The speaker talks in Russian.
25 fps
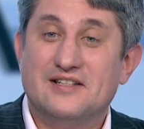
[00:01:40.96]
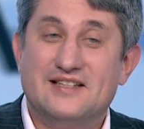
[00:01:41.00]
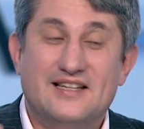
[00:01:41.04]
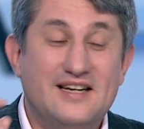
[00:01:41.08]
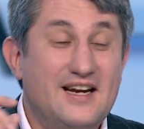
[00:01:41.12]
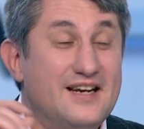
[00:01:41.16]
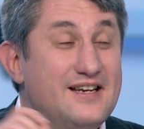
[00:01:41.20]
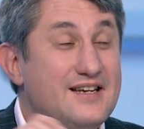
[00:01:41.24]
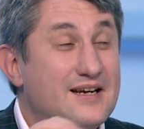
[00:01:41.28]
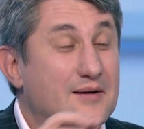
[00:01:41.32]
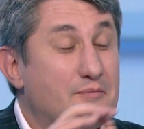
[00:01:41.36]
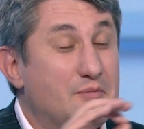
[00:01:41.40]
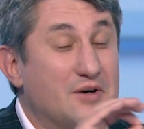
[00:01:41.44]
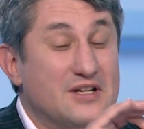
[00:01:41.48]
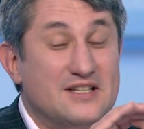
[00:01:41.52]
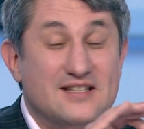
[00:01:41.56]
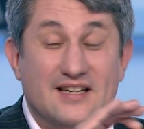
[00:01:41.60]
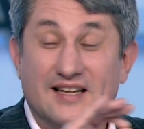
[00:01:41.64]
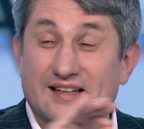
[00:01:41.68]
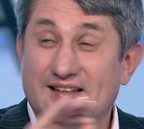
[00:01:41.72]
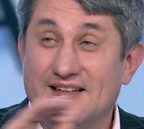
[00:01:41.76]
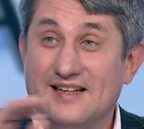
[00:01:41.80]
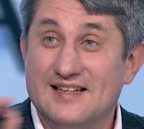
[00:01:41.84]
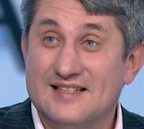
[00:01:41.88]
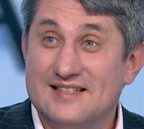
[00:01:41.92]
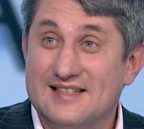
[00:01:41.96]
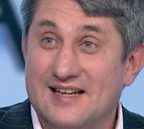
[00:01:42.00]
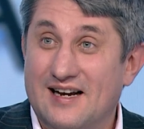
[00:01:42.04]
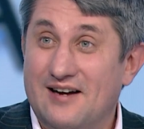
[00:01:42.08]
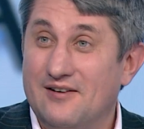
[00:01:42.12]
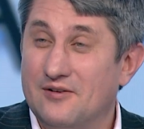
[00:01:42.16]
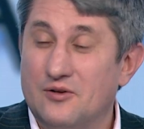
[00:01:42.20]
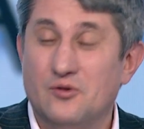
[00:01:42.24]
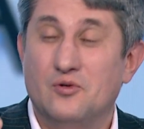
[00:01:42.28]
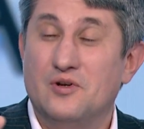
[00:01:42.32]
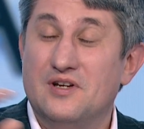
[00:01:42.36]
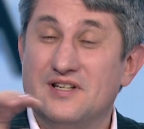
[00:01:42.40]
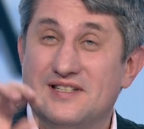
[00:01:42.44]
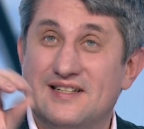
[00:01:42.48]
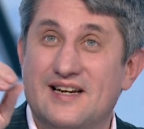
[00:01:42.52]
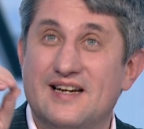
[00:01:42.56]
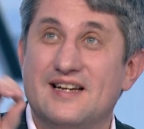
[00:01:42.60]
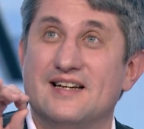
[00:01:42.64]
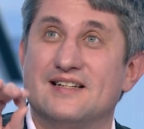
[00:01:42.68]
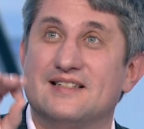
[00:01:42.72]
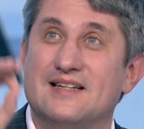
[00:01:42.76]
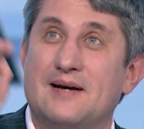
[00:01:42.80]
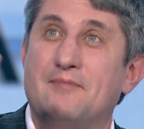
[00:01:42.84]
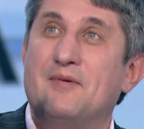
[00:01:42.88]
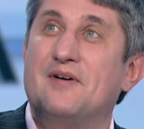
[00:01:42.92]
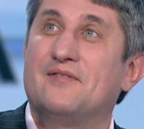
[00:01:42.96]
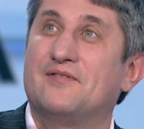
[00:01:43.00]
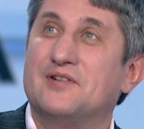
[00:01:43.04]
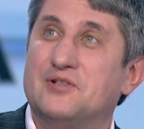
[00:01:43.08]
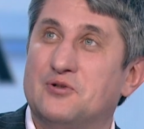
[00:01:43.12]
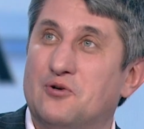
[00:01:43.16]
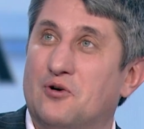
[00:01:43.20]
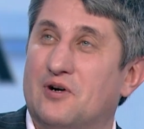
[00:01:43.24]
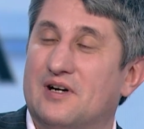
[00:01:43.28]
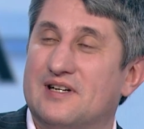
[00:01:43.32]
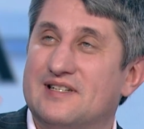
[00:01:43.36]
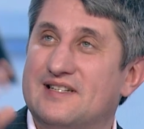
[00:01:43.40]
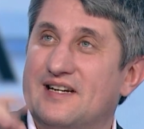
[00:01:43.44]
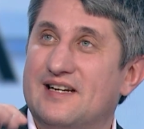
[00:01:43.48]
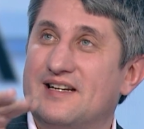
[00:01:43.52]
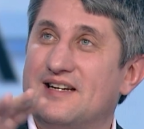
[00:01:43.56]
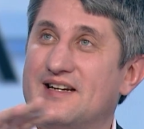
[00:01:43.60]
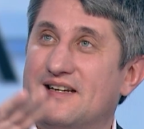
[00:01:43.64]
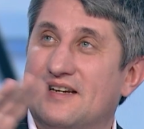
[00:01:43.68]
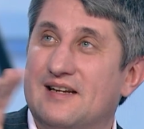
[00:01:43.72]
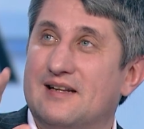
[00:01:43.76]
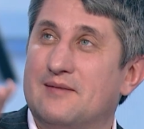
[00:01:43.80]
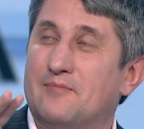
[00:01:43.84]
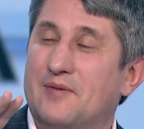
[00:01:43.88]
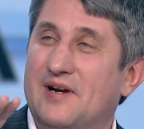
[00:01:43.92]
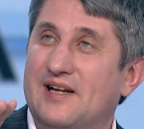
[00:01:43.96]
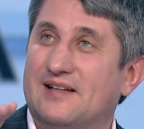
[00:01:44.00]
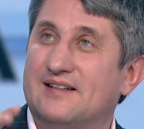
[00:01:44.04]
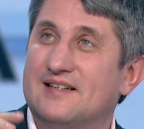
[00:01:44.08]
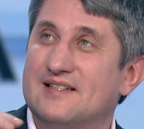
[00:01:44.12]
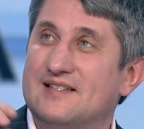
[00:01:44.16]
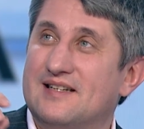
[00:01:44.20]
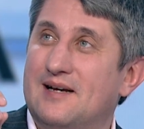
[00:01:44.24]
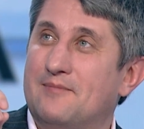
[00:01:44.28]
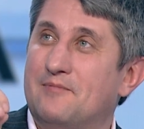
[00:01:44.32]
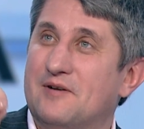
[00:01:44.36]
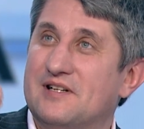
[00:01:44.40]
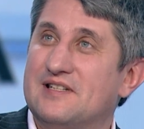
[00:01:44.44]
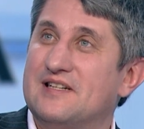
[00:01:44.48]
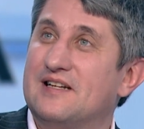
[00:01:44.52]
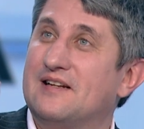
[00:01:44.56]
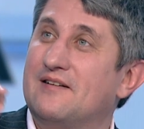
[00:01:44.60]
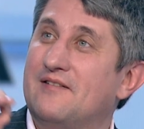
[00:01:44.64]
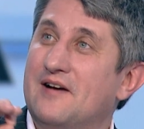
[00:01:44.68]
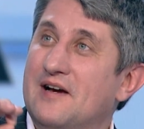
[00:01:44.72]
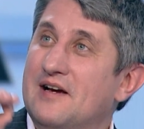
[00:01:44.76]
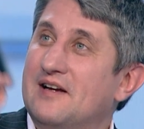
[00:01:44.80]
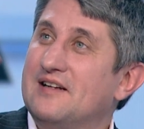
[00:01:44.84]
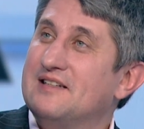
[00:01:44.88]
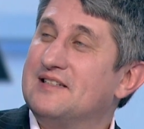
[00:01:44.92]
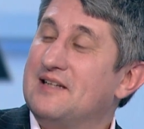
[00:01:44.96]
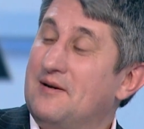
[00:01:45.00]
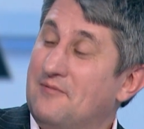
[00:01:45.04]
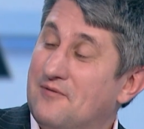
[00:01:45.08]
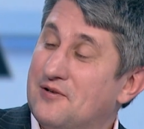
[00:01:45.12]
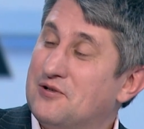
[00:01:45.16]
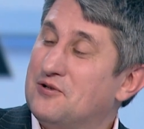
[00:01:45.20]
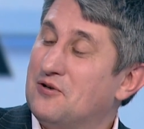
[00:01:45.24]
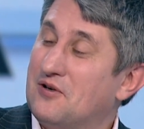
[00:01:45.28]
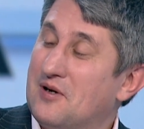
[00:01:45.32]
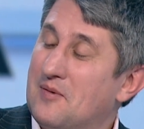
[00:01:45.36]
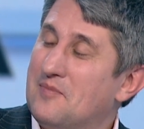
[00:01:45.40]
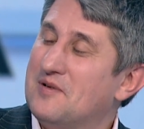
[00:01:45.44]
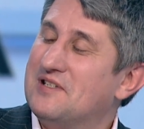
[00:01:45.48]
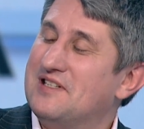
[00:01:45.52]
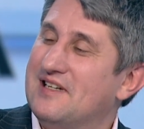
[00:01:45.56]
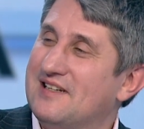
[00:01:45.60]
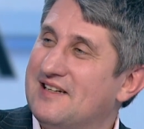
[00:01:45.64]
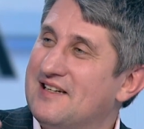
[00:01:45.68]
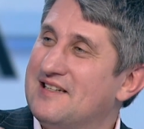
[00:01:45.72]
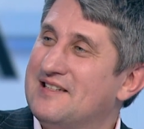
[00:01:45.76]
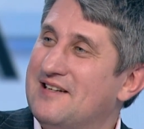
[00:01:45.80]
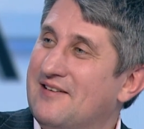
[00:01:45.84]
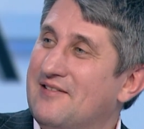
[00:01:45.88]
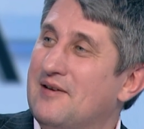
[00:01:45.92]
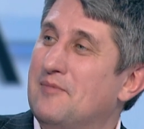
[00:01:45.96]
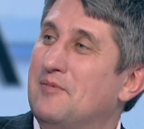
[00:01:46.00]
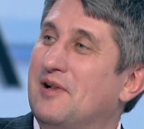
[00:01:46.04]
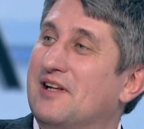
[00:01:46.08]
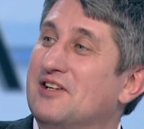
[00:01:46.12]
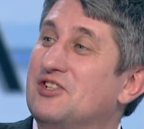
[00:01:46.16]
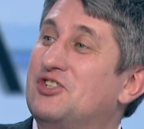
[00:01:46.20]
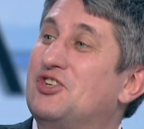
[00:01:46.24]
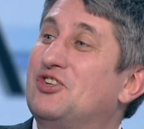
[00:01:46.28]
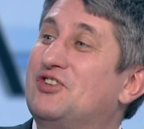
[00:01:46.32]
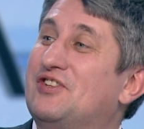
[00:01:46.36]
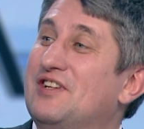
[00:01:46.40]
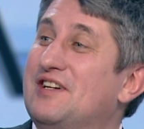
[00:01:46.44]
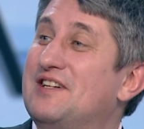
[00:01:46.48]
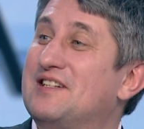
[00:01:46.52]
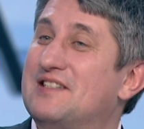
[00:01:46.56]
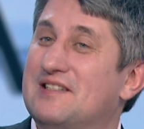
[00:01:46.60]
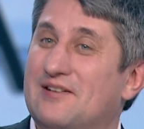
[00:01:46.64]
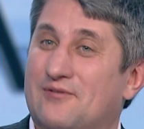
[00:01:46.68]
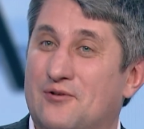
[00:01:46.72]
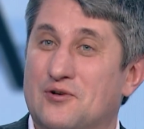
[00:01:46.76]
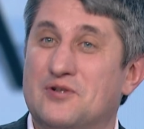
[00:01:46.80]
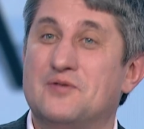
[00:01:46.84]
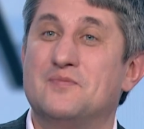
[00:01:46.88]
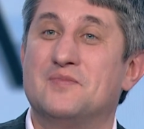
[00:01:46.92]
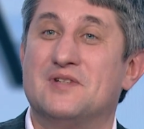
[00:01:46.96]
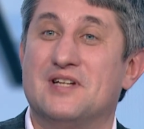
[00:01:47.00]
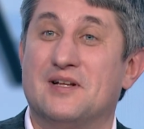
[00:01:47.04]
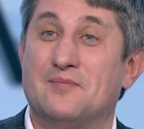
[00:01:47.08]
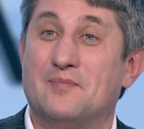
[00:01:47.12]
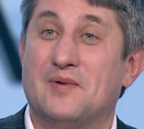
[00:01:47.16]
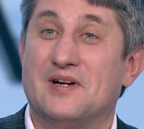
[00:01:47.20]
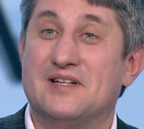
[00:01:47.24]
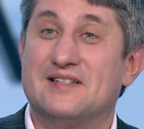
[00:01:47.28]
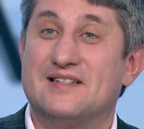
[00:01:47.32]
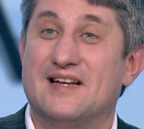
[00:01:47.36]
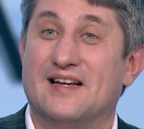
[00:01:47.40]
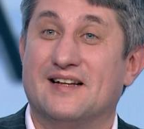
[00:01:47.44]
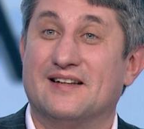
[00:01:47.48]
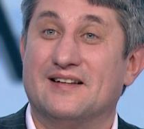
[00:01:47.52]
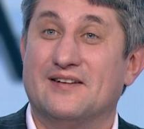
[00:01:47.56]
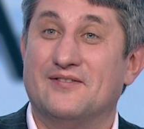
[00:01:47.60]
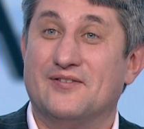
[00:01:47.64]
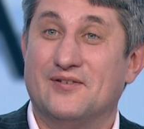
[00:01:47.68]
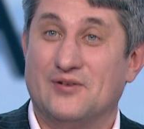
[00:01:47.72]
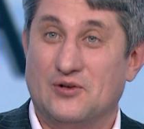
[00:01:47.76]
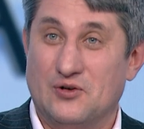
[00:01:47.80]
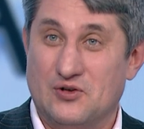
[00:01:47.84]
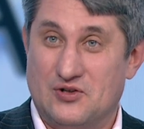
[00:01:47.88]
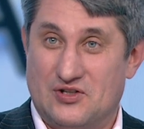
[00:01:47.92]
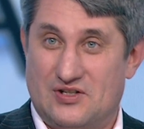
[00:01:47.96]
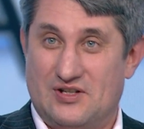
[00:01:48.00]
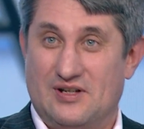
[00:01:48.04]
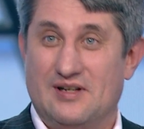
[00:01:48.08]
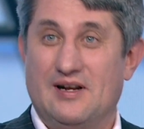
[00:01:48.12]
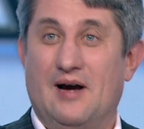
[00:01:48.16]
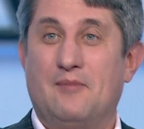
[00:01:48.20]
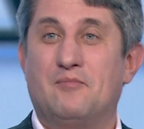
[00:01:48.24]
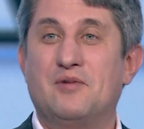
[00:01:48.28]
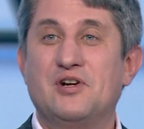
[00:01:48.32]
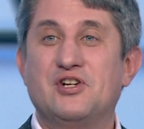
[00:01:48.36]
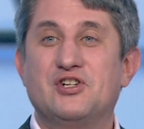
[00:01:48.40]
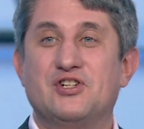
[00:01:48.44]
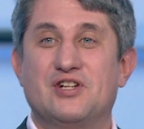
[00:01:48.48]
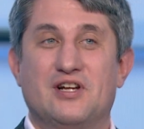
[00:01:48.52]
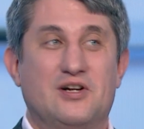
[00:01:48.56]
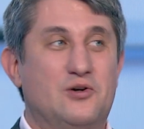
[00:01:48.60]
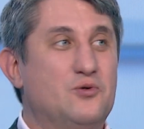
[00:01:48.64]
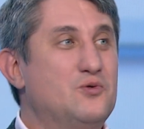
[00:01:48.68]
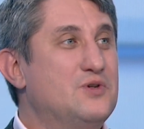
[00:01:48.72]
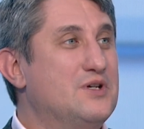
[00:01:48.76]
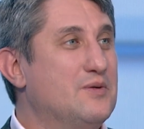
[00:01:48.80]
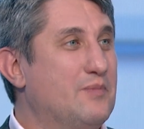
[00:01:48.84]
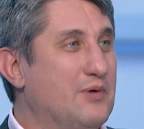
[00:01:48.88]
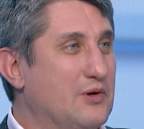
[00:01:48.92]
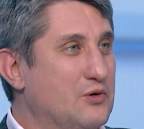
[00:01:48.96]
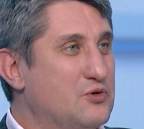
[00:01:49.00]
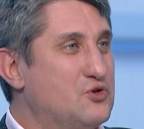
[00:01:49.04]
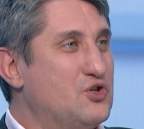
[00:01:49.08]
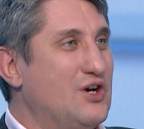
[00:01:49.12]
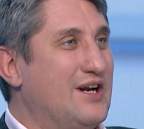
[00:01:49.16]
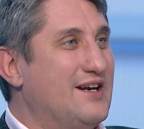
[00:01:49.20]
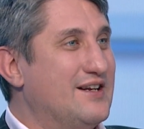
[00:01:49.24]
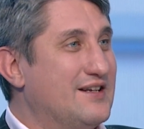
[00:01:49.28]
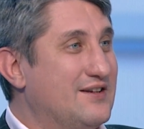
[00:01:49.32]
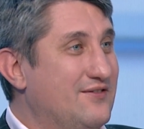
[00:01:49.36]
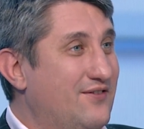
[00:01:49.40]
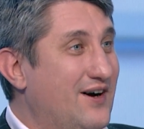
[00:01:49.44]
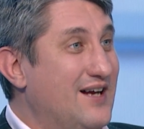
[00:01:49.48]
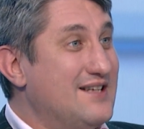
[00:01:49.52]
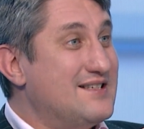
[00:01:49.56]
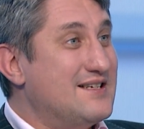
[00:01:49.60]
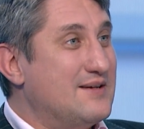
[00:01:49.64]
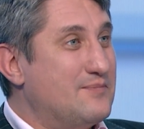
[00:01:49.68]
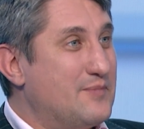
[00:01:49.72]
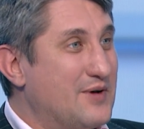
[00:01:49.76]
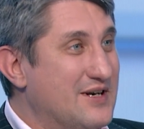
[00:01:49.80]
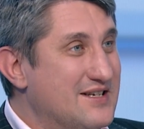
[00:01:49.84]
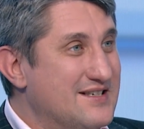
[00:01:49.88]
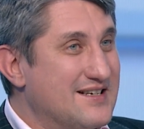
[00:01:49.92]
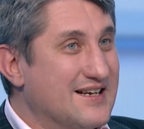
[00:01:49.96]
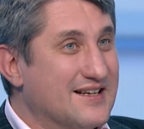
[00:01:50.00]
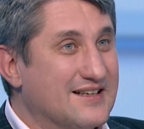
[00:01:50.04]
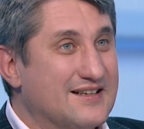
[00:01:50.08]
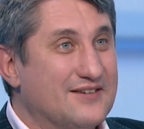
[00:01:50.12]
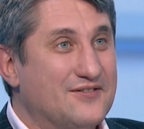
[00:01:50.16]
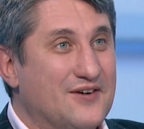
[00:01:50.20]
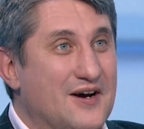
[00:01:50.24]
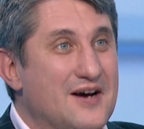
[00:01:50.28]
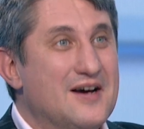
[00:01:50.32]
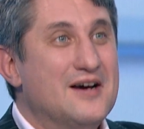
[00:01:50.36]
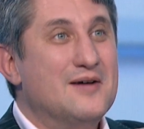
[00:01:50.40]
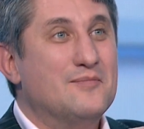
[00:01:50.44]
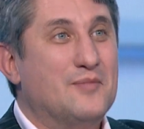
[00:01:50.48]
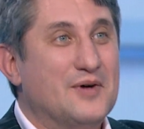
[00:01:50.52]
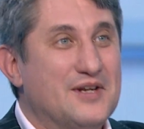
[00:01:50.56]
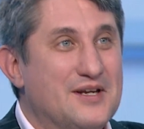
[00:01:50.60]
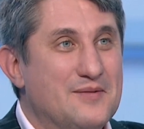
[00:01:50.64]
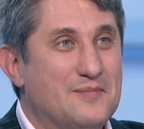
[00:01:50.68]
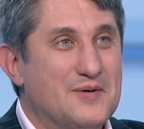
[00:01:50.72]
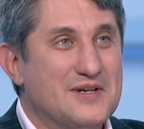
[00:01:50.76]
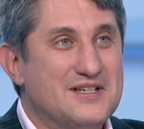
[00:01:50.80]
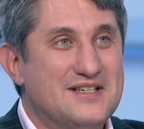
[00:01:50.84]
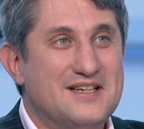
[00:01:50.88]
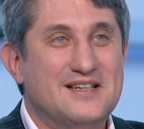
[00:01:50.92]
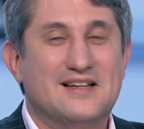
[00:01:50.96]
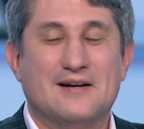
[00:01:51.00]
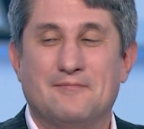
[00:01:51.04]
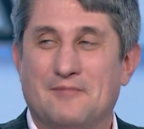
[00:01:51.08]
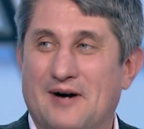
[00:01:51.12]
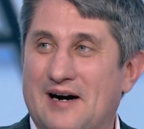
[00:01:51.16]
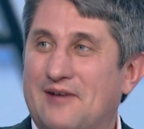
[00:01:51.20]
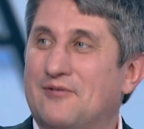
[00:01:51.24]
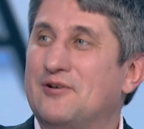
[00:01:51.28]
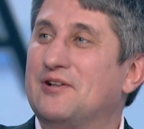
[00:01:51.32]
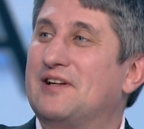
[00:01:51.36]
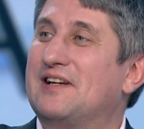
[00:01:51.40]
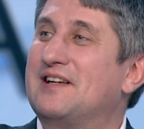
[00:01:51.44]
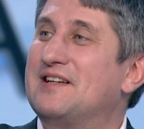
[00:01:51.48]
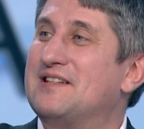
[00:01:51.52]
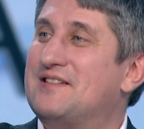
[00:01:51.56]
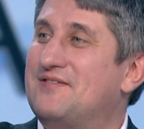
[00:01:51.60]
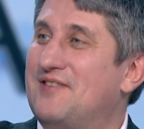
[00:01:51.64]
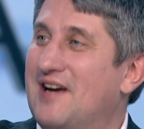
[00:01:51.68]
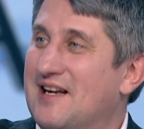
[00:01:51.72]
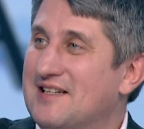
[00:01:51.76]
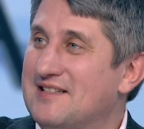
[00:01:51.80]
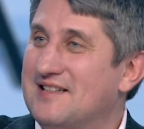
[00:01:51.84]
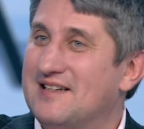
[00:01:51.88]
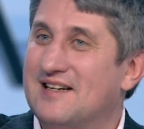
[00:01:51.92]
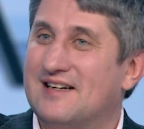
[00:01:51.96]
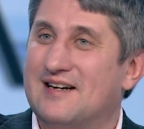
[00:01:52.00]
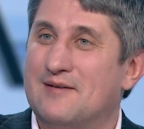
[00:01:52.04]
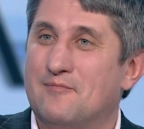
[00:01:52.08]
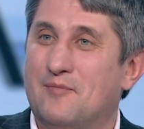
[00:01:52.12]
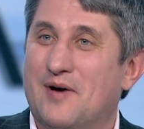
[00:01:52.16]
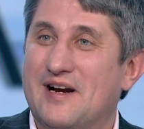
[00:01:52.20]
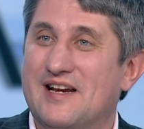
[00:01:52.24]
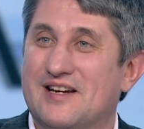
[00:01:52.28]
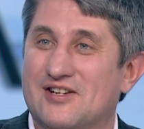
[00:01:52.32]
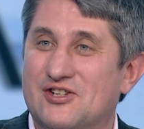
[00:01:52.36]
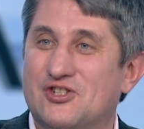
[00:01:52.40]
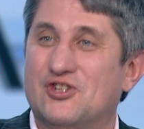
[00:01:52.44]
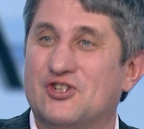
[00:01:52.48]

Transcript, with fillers: средняя процентная ставка, ну не средняя, самая высокая, средняя где-то порядка 100%, самая высокая процентная ставка была 480%. То есть обычные люди получали 20% по депозитам, а вот эти связанные компании